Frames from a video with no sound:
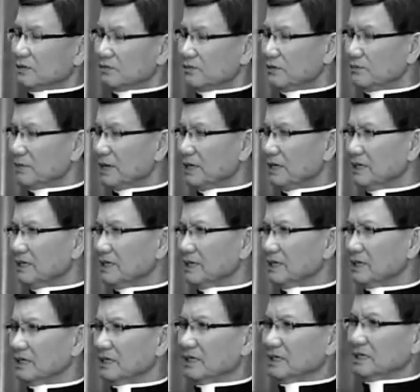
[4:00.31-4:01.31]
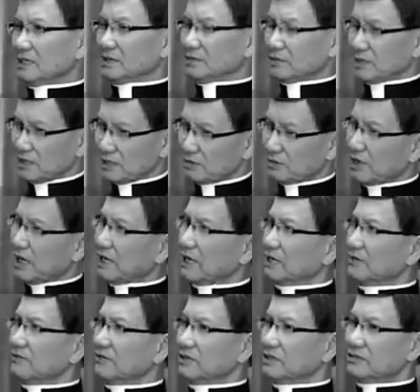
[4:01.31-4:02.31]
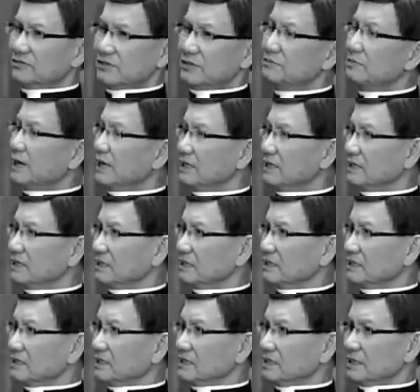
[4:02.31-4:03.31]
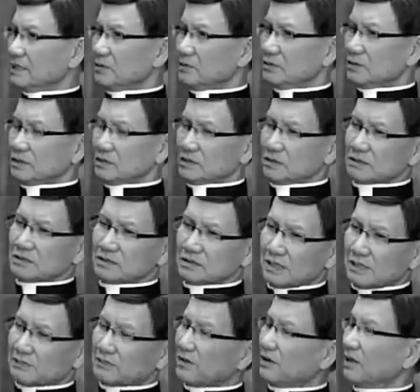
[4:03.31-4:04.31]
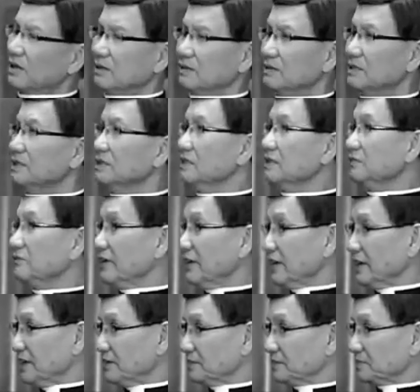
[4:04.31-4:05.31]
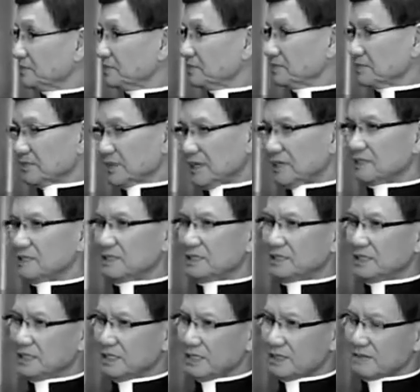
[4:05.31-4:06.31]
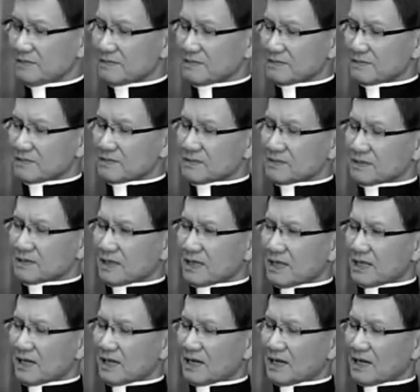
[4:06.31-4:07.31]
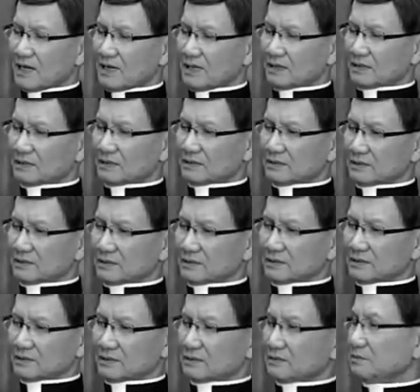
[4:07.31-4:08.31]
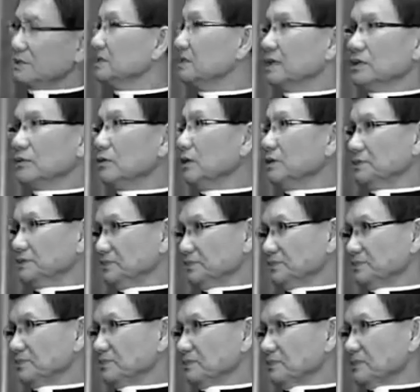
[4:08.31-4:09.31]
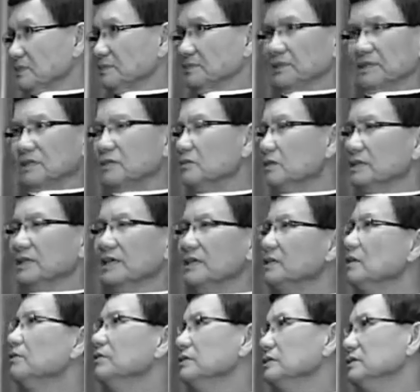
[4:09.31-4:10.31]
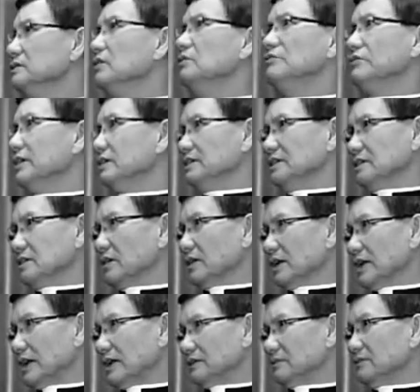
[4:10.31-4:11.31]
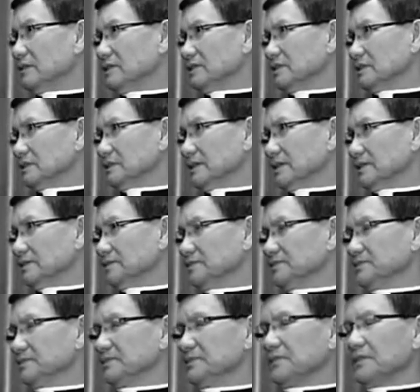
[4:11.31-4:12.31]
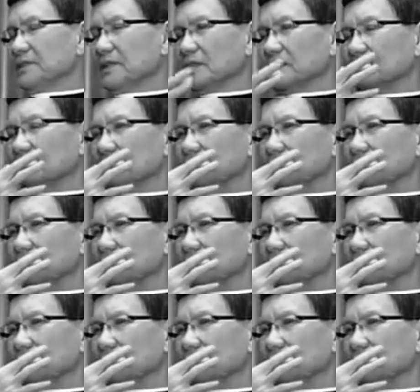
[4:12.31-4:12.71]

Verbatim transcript: tộc phương bắc là bị lưu đày ở phương, phương bắc đế quốc tôi cứ tạm gọi là Ninive đó yeah. Dạ. Assyria đó là mất tích luôn không có thấy dấu dấu vết gì còn lại trong lịch sử cả. Yeah. Dạ.